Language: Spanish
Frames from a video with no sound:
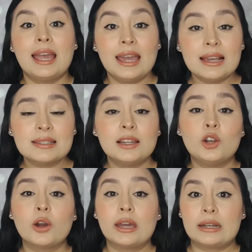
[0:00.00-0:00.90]
Es
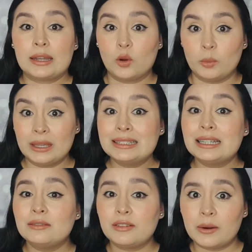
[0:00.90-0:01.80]
lo que
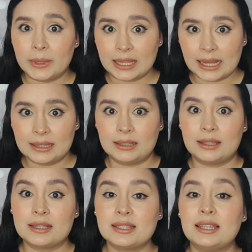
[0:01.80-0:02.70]
recomienda el fabricante, es
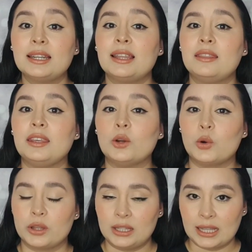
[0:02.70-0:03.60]
decir, The
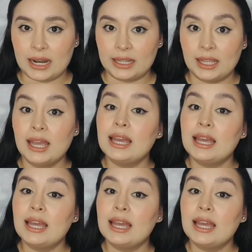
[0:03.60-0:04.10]
Ordinary.